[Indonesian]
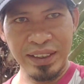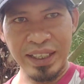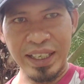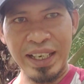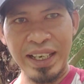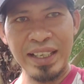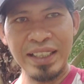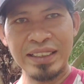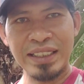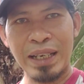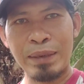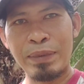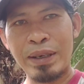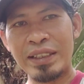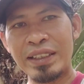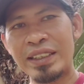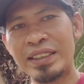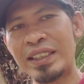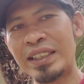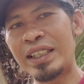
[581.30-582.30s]
Oke,
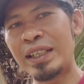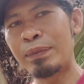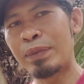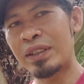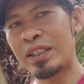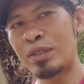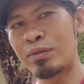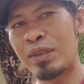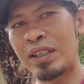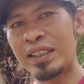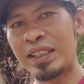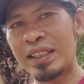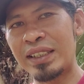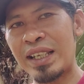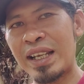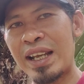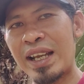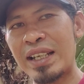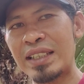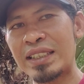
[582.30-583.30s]
sampai di sini pertemuan
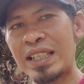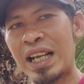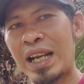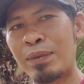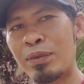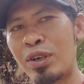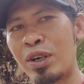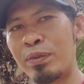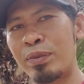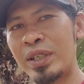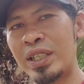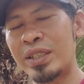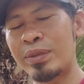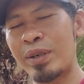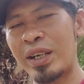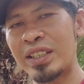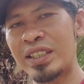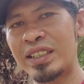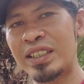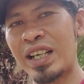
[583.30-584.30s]
kita. Salam kopi
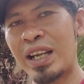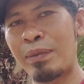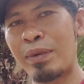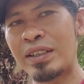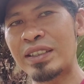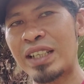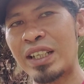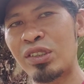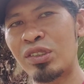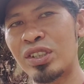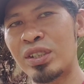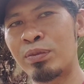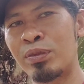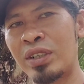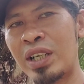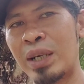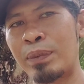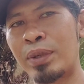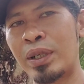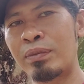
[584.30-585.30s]
inspirasi 81
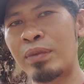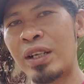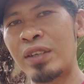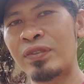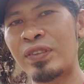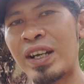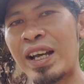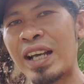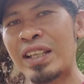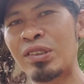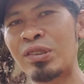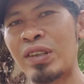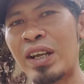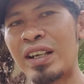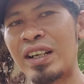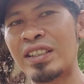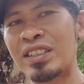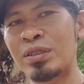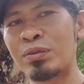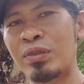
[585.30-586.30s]
semoga bermanfaat untuk
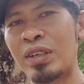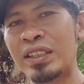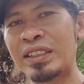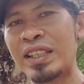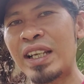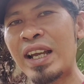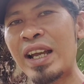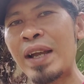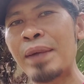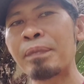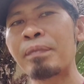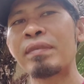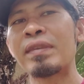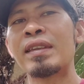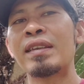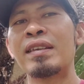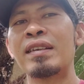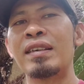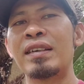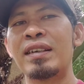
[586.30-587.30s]
ada semuanya.
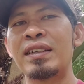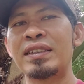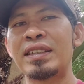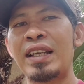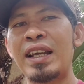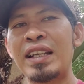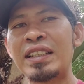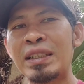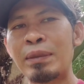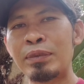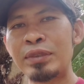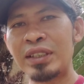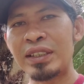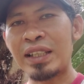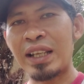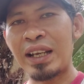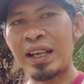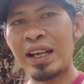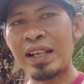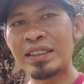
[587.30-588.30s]
Eh, saya hanya
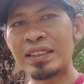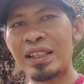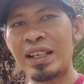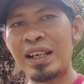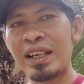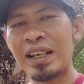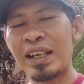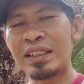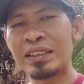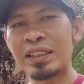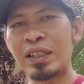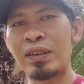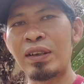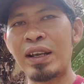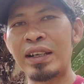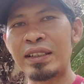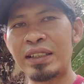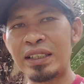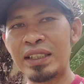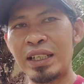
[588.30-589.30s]
menceritakan, silakan
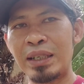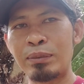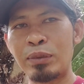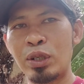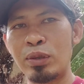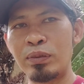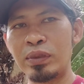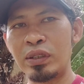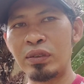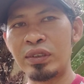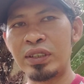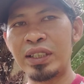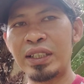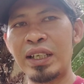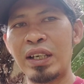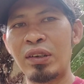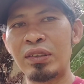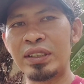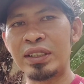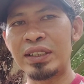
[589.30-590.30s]
kalau ada yang mau
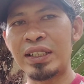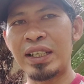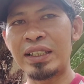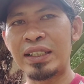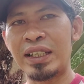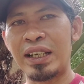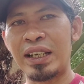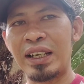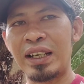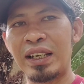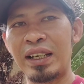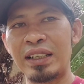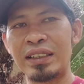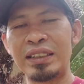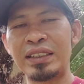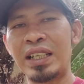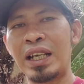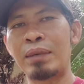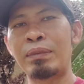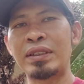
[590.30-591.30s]
mengikuti, kalau tidak ya
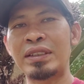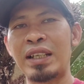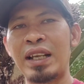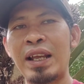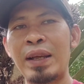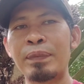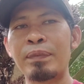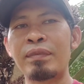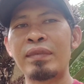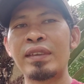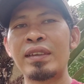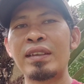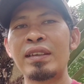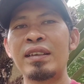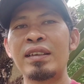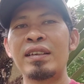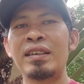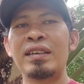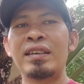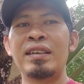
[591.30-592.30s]
tidak masalah.
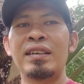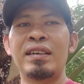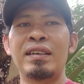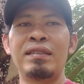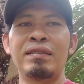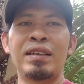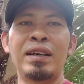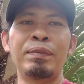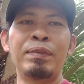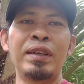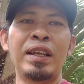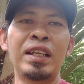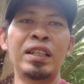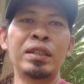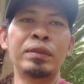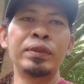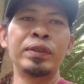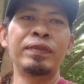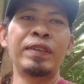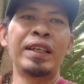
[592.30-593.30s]

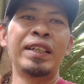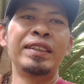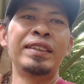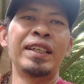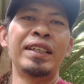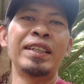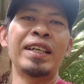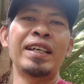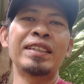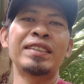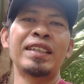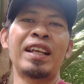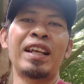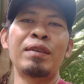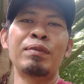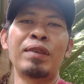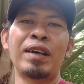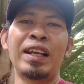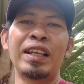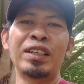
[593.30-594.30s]
Wabillahi taufiq wal hidayah.
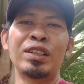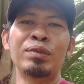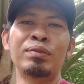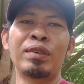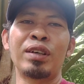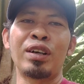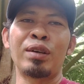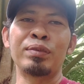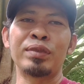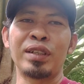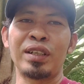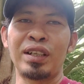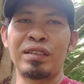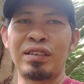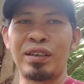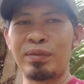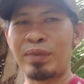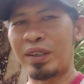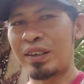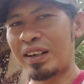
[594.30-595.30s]
Assalamualaikum
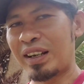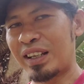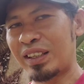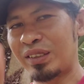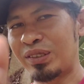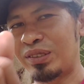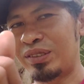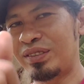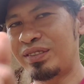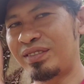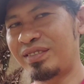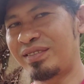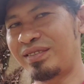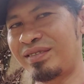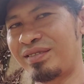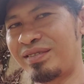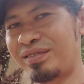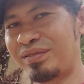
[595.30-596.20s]
warahmatullahi wabarakatuh.